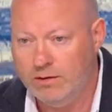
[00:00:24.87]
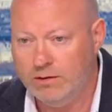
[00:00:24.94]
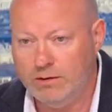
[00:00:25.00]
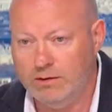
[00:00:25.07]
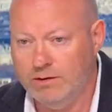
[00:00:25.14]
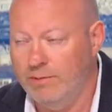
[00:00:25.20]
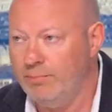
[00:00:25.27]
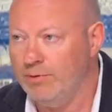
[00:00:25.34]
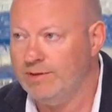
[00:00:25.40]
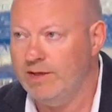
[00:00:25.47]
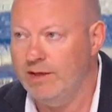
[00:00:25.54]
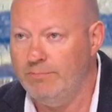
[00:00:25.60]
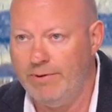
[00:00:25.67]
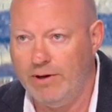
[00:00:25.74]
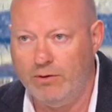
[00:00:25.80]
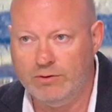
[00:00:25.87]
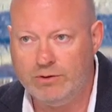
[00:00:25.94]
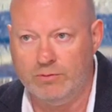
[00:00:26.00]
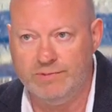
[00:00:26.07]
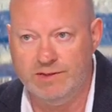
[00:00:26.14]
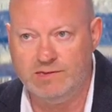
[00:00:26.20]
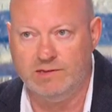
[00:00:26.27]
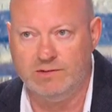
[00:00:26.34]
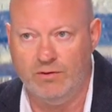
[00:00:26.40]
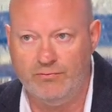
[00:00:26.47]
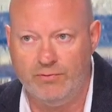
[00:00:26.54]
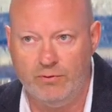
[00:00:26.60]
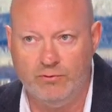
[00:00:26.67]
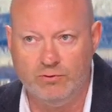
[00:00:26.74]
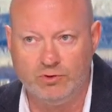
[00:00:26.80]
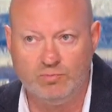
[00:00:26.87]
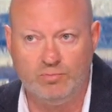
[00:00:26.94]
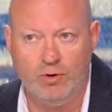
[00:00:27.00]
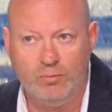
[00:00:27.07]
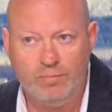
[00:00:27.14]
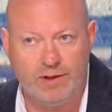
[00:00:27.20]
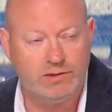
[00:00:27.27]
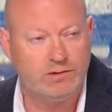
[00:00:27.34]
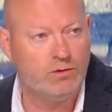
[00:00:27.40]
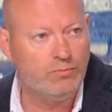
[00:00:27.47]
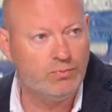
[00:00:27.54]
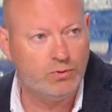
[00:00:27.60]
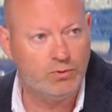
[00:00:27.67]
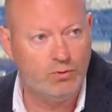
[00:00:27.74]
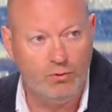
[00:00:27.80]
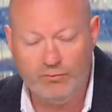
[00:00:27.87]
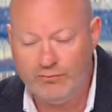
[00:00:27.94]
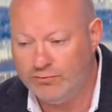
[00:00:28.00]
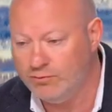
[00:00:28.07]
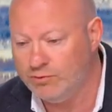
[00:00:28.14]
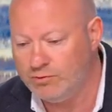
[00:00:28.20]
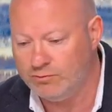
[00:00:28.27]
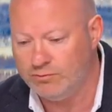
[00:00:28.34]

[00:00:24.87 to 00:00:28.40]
euh, n'importe quel parent qui emmenait ses enfants au sport, par exemple, au foot.